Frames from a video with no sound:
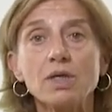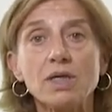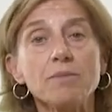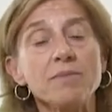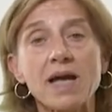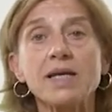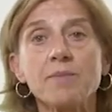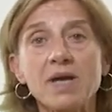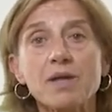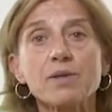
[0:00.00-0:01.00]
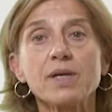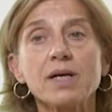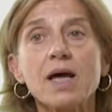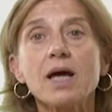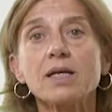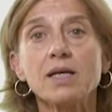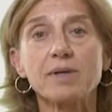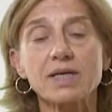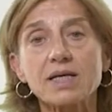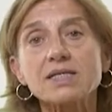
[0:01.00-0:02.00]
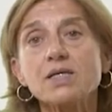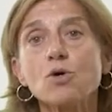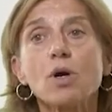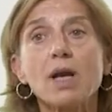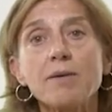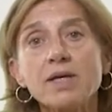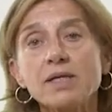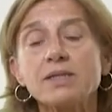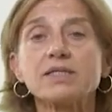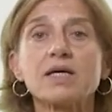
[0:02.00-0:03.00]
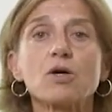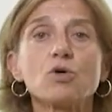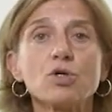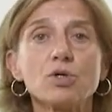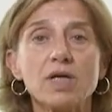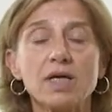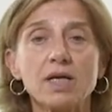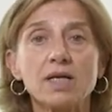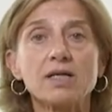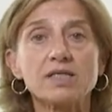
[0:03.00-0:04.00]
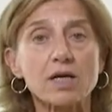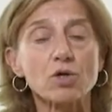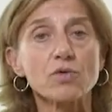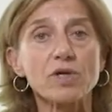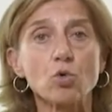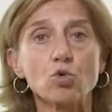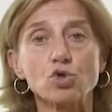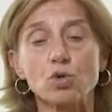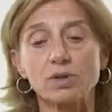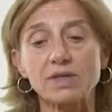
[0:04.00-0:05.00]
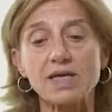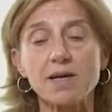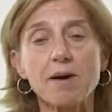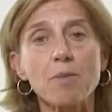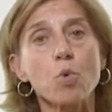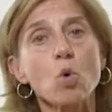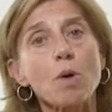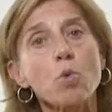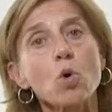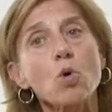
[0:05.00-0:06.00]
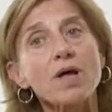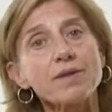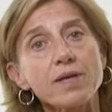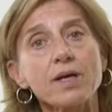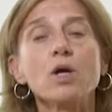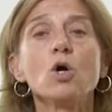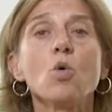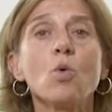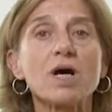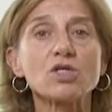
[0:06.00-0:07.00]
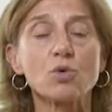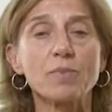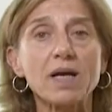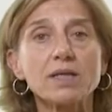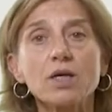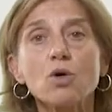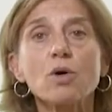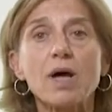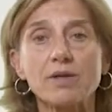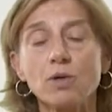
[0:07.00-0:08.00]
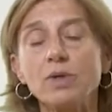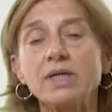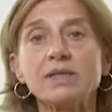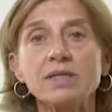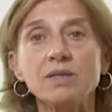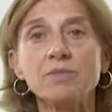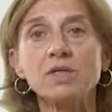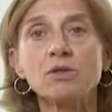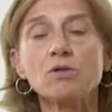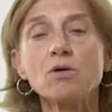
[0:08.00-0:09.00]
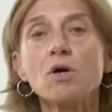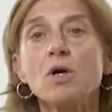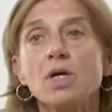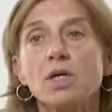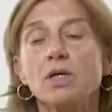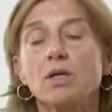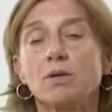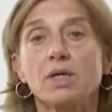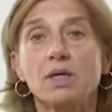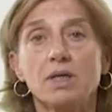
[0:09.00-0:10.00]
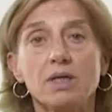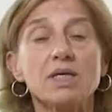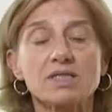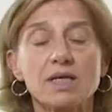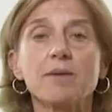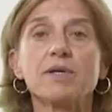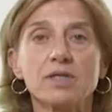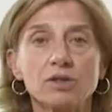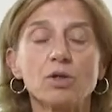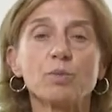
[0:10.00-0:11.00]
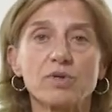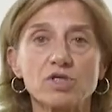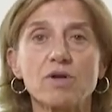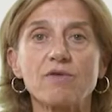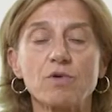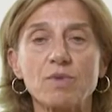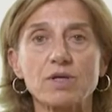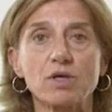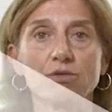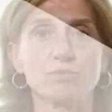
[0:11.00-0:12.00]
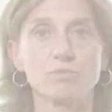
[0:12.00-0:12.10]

y me animé a hacerla y la verdad que ha sido clave en el desarrollo, en el desarrollo del curso. Te lleva poco a poco a hacer un caso práctico, a hacer un entendimiento y, y es clave dentro del proceso de la formación.